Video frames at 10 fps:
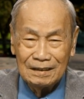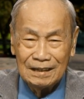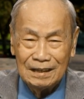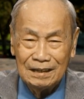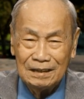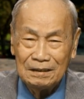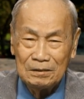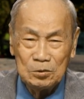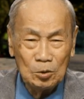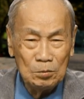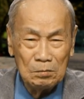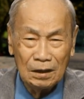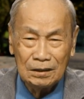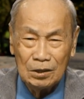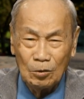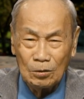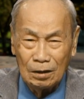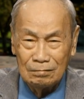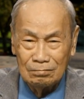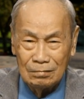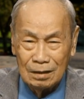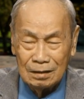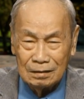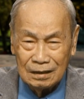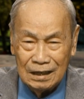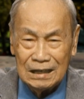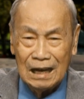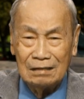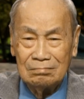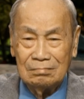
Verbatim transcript: thì vui mừng vô cùng. Nghĩ rằng